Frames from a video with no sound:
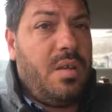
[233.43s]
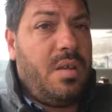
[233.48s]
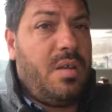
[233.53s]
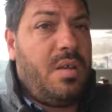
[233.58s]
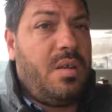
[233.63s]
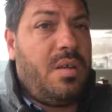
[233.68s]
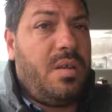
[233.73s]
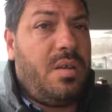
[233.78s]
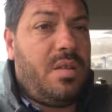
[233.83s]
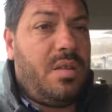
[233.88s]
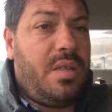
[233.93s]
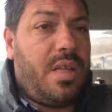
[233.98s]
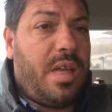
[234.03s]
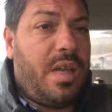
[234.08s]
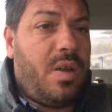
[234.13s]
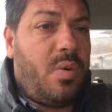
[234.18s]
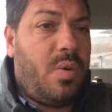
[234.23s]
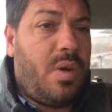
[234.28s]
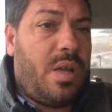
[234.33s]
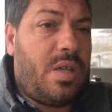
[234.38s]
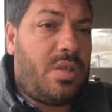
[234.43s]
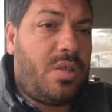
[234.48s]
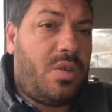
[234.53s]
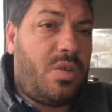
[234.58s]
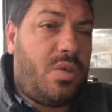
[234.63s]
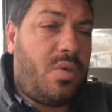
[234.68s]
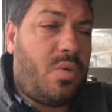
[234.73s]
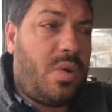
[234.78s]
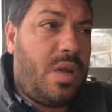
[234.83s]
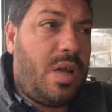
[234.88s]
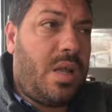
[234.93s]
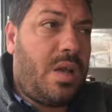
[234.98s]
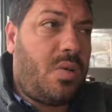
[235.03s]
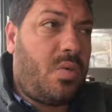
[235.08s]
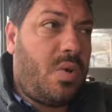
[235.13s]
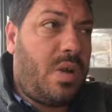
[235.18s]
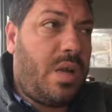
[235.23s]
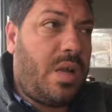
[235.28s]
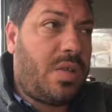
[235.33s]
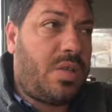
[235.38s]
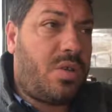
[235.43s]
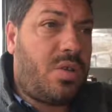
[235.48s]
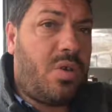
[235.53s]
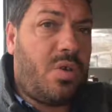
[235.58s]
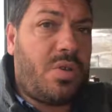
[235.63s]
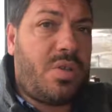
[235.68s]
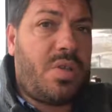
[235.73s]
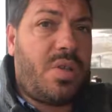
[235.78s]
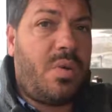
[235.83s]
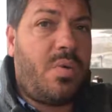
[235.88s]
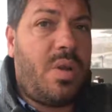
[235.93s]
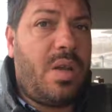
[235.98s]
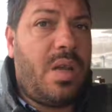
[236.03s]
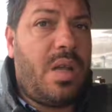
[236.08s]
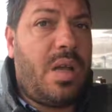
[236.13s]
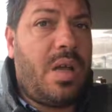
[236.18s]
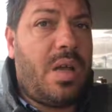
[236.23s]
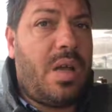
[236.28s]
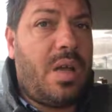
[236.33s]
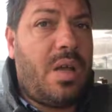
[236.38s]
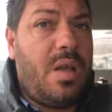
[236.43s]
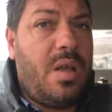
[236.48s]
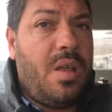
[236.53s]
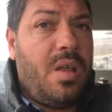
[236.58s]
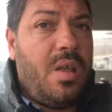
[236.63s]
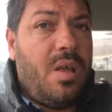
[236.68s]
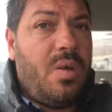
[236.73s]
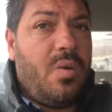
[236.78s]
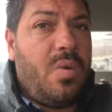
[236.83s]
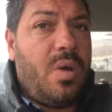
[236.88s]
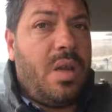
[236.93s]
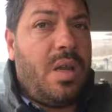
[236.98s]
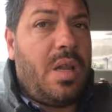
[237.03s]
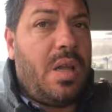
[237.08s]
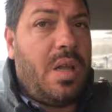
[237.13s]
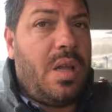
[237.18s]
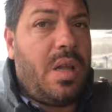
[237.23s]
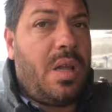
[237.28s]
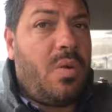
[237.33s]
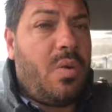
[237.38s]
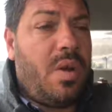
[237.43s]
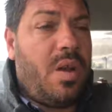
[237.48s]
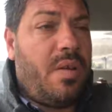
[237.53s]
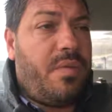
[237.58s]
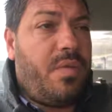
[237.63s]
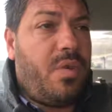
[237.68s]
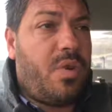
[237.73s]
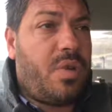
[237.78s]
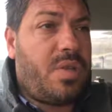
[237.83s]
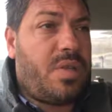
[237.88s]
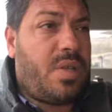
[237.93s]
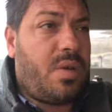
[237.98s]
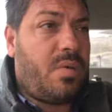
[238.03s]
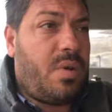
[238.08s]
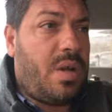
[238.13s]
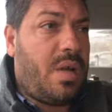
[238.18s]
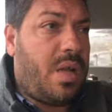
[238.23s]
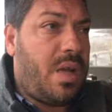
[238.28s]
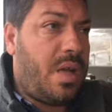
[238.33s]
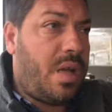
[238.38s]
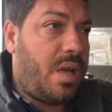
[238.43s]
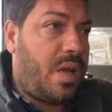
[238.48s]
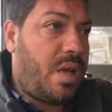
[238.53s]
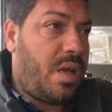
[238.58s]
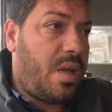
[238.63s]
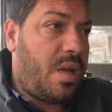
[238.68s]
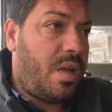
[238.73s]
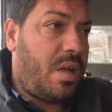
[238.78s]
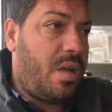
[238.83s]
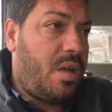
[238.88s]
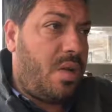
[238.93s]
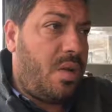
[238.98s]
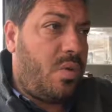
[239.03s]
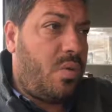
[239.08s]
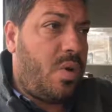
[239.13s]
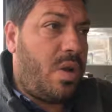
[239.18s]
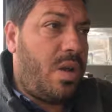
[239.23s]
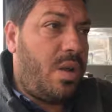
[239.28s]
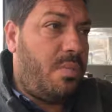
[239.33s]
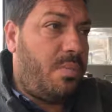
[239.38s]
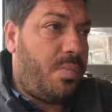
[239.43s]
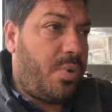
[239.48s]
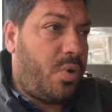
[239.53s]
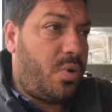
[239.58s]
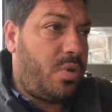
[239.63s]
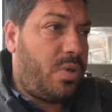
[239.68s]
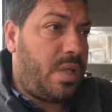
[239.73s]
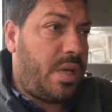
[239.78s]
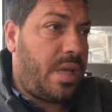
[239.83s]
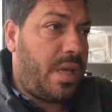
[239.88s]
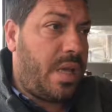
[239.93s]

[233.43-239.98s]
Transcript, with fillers: eh, dare quella, sco quella, quella scossa, quella, quella forza, quell'impronta